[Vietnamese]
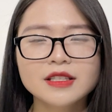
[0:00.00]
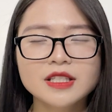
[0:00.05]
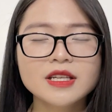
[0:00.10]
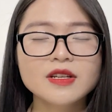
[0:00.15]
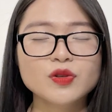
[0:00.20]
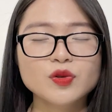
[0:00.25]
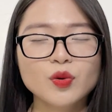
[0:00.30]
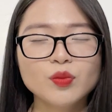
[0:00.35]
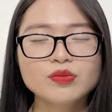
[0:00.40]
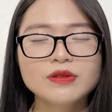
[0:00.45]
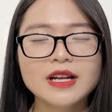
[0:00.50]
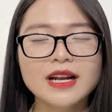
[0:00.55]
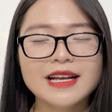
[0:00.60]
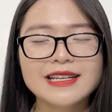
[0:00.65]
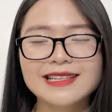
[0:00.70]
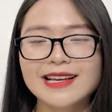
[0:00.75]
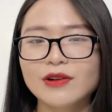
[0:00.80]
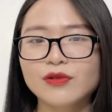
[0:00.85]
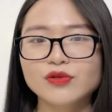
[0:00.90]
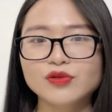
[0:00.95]
sử dụng trên
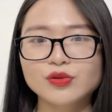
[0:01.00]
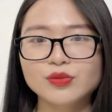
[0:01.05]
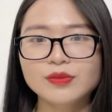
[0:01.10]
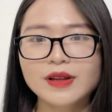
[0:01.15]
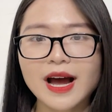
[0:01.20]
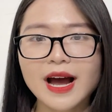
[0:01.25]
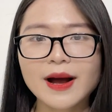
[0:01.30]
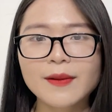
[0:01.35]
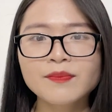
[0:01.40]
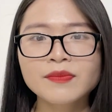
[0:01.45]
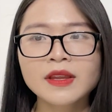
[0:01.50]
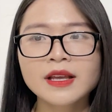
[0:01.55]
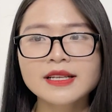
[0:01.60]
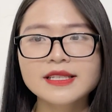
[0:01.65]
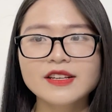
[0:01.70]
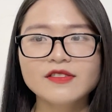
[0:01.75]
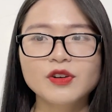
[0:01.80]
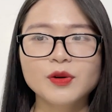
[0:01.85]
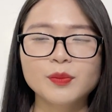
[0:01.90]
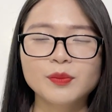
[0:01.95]
làn da của chúng ta.
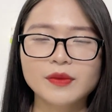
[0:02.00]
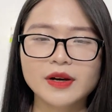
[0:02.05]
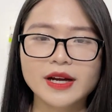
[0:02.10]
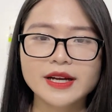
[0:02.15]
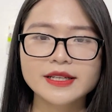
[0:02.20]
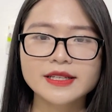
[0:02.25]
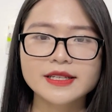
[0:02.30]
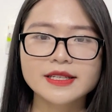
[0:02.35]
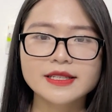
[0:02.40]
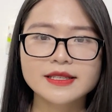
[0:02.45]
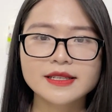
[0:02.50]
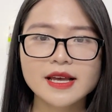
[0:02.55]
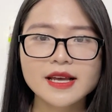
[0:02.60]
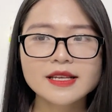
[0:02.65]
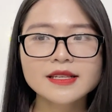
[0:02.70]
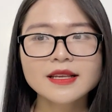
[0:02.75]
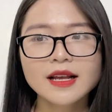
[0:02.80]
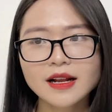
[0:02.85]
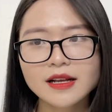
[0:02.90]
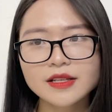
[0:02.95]
Sản phẩm này thì sẽ
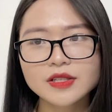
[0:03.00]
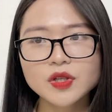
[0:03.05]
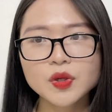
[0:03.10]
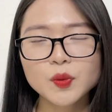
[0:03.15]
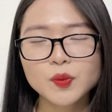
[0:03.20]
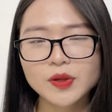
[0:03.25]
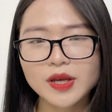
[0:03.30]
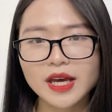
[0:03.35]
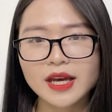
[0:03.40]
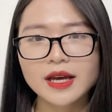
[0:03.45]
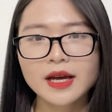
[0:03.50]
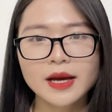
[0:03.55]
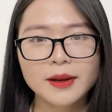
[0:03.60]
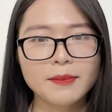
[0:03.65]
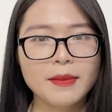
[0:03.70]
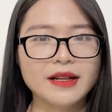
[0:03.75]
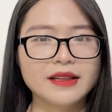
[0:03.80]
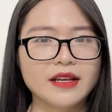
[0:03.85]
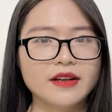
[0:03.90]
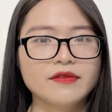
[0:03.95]
rất là dịu nhẹ
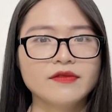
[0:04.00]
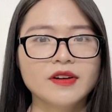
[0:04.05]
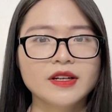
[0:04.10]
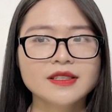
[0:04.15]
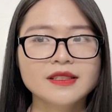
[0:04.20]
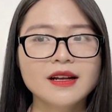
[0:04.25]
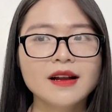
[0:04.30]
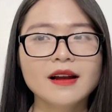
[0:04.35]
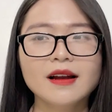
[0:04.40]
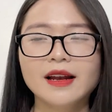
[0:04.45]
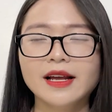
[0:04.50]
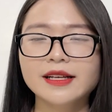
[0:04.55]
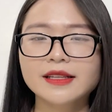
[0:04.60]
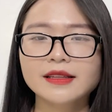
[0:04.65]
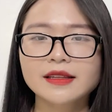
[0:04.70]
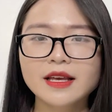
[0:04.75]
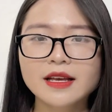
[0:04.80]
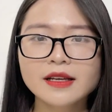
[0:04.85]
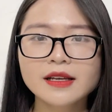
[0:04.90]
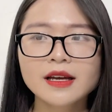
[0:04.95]
và thành phần rất là lành
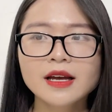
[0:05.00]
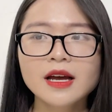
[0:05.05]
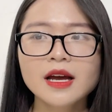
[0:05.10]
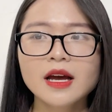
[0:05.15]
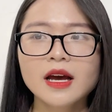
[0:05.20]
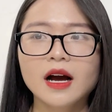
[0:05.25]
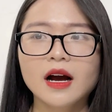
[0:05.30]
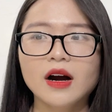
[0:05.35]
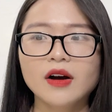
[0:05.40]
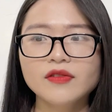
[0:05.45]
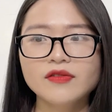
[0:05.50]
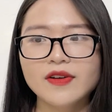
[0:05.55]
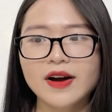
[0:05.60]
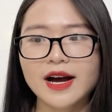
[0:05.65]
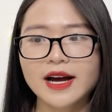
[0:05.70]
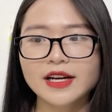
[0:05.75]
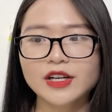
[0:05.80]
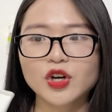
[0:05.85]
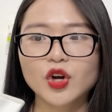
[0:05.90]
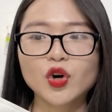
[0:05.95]
tính,
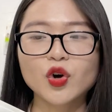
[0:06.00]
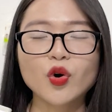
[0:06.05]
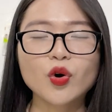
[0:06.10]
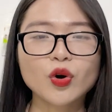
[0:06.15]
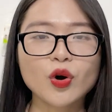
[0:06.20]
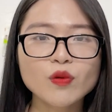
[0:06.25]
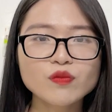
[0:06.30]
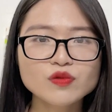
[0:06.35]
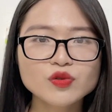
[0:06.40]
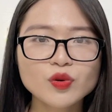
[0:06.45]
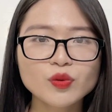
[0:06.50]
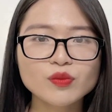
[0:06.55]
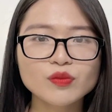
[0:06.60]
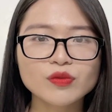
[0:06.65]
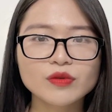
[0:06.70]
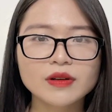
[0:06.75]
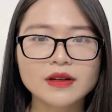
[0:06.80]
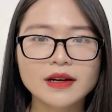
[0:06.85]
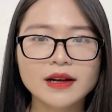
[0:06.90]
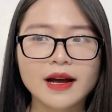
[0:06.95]
và nó có công dụng
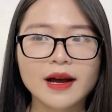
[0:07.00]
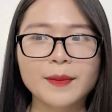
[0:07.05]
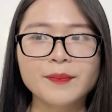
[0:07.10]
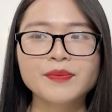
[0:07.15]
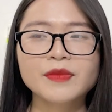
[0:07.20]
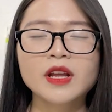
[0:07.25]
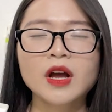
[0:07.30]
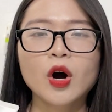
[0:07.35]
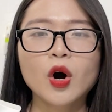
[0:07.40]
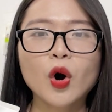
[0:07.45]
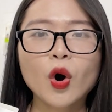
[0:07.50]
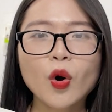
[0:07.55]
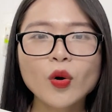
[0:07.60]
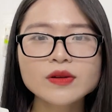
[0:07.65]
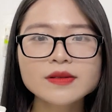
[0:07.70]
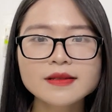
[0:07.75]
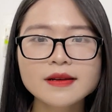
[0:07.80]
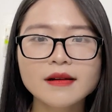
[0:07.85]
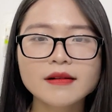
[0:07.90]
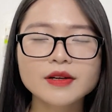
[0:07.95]
là hỗ
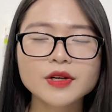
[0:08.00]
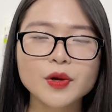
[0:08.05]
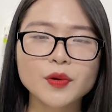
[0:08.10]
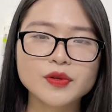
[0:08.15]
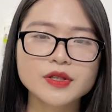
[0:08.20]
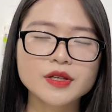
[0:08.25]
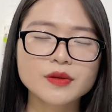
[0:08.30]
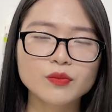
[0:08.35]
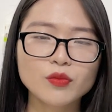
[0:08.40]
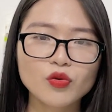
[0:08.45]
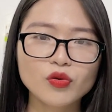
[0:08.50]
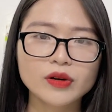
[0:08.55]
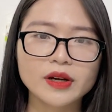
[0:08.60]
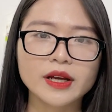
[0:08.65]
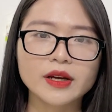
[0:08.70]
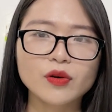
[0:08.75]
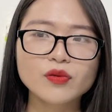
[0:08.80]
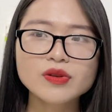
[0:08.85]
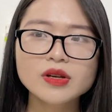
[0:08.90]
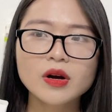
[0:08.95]
trợ điều trị mụn này
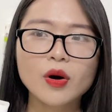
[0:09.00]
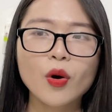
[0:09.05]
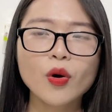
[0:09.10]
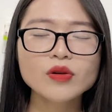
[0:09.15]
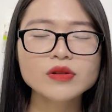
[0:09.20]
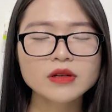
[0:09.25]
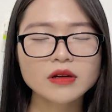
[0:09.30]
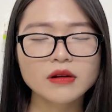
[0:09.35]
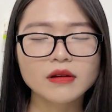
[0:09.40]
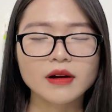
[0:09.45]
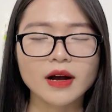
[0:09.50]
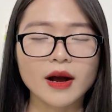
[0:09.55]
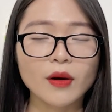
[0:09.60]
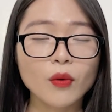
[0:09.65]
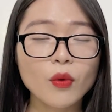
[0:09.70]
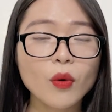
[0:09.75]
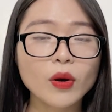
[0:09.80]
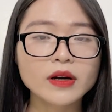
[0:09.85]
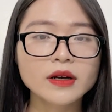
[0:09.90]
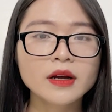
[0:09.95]
cũng như hỗ trợ kháng
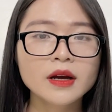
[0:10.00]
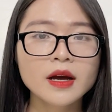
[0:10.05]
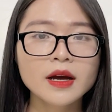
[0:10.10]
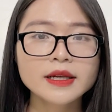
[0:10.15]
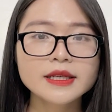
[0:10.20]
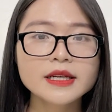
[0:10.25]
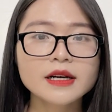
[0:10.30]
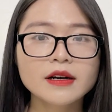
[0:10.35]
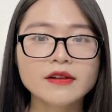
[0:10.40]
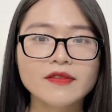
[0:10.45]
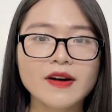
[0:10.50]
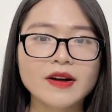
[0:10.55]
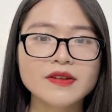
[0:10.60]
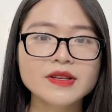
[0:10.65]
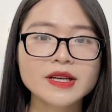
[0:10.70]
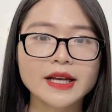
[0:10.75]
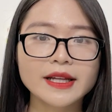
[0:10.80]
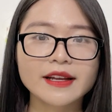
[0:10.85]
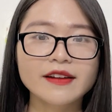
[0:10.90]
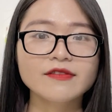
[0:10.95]
khuẩn nhờ vào
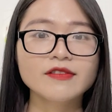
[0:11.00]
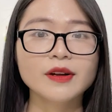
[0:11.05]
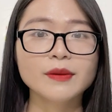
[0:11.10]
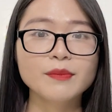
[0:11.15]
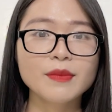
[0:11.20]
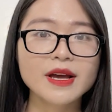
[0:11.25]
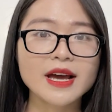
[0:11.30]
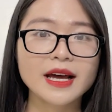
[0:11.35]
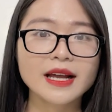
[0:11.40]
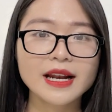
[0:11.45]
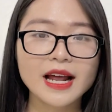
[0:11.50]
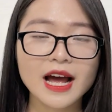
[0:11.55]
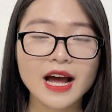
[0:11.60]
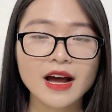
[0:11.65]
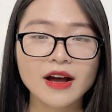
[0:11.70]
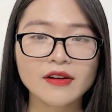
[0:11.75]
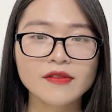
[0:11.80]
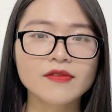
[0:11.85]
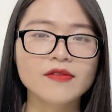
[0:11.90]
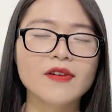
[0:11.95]
những cái thành phần
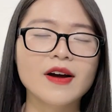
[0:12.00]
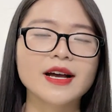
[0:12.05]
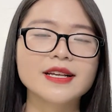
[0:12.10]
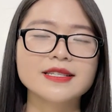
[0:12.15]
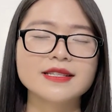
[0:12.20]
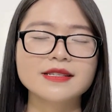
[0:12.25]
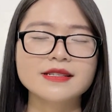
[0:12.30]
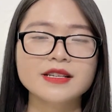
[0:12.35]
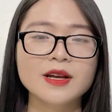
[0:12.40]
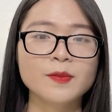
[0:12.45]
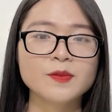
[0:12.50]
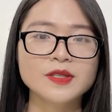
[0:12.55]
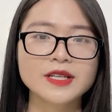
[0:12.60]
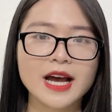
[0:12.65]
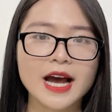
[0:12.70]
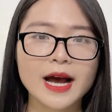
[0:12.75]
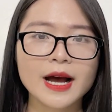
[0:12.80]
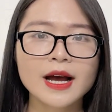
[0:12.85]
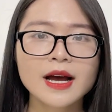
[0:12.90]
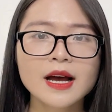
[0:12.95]
BHA và tràm
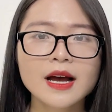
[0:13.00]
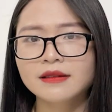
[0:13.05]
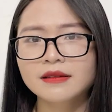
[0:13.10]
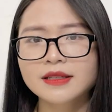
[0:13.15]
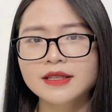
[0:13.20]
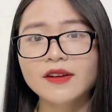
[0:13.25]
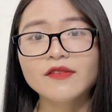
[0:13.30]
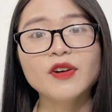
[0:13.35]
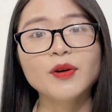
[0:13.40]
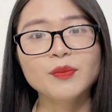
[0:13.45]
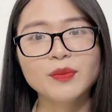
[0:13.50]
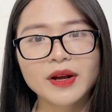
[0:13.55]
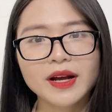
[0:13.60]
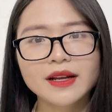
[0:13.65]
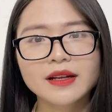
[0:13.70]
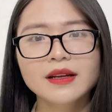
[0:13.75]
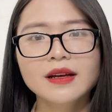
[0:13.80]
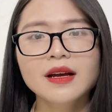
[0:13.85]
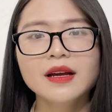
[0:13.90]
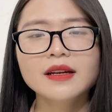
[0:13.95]
trà. Sản phẩm
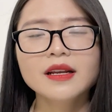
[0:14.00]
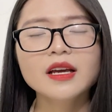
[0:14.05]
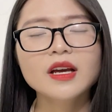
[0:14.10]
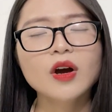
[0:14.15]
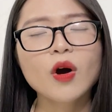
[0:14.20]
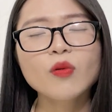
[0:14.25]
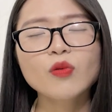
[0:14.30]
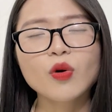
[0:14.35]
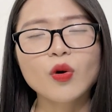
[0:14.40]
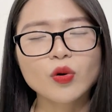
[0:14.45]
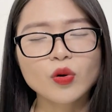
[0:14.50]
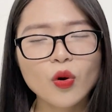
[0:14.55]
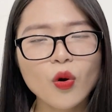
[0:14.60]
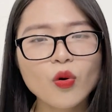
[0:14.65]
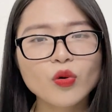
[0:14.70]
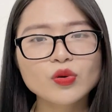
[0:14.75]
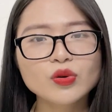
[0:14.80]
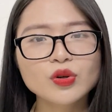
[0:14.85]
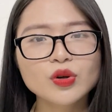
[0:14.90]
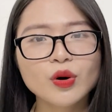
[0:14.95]
này thì không có
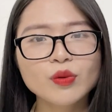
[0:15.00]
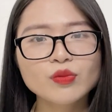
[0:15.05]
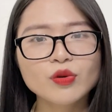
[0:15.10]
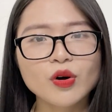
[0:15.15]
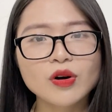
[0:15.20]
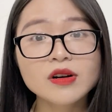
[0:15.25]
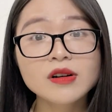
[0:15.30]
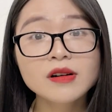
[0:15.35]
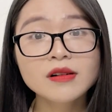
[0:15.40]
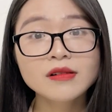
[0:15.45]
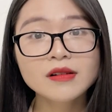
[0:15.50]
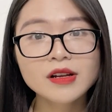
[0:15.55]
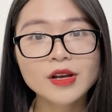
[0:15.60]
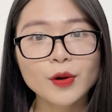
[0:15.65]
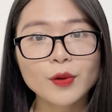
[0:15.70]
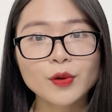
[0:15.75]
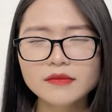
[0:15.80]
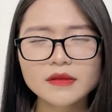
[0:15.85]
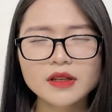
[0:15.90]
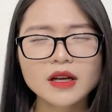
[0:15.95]
cồn, không có hương
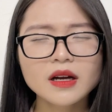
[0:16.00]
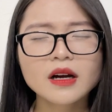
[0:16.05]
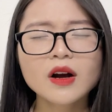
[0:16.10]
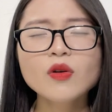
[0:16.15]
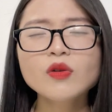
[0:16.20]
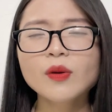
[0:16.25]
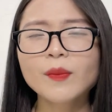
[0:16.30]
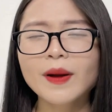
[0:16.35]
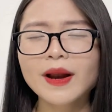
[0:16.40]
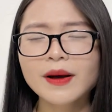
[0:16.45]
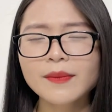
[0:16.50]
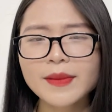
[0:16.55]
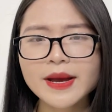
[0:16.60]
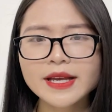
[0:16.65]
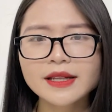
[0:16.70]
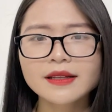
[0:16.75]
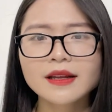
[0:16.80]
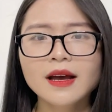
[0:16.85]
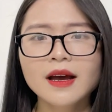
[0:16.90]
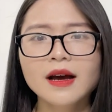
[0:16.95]
liệu, không có
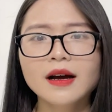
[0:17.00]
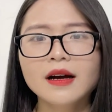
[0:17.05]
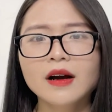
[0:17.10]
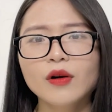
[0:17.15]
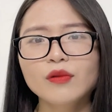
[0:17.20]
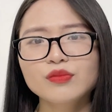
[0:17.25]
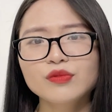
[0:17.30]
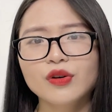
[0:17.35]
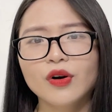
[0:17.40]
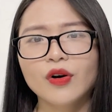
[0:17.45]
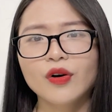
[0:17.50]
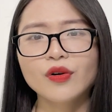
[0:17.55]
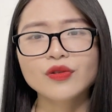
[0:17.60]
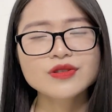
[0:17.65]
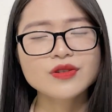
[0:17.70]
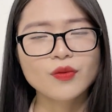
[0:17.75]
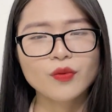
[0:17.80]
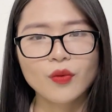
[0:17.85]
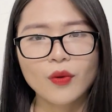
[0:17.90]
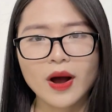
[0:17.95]
paraben, không có
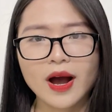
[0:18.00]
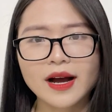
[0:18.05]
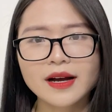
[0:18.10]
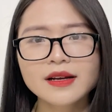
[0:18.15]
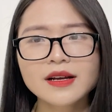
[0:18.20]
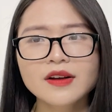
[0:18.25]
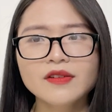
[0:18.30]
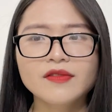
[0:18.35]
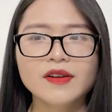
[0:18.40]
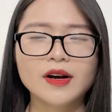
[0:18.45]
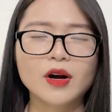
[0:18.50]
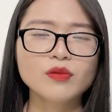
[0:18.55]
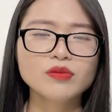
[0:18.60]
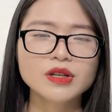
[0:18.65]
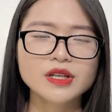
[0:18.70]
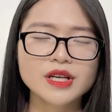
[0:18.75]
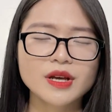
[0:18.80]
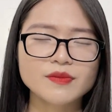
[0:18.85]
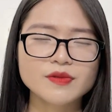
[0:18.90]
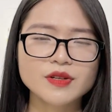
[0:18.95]
dầu khoáng và không thử
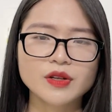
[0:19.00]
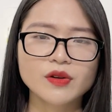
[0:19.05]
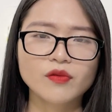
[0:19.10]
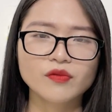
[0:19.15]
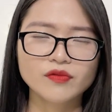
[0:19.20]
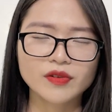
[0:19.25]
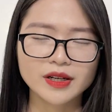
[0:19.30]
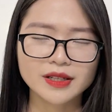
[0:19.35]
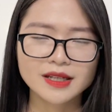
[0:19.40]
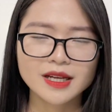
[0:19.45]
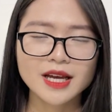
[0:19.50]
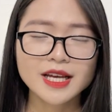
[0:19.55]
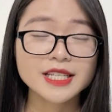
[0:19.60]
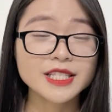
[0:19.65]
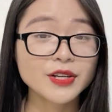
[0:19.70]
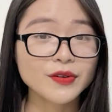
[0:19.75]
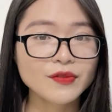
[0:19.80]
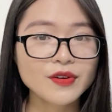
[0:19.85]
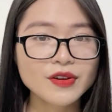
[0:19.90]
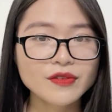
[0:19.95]
nghiệm trên động vật.
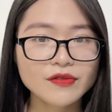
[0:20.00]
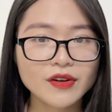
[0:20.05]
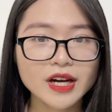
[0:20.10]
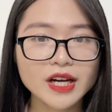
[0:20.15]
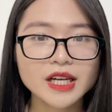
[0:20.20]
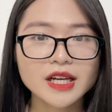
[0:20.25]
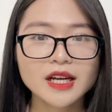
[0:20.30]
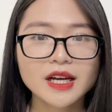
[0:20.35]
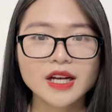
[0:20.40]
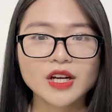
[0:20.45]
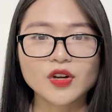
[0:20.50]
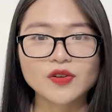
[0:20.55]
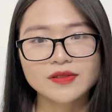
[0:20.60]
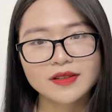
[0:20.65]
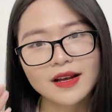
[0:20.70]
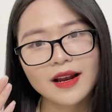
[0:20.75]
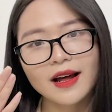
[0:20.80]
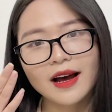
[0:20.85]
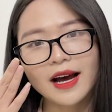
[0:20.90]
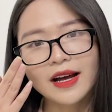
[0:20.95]
Chính vì vậy nó rất
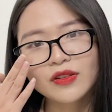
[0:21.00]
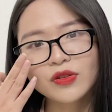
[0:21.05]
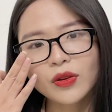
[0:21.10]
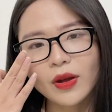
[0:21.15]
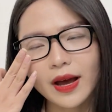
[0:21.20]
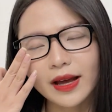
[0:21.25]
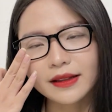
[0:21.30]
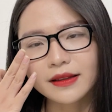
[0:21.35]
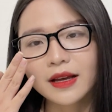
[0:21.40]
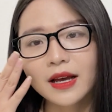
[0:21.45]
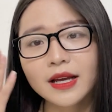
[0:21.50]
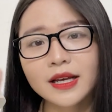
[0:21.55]
là an toàn.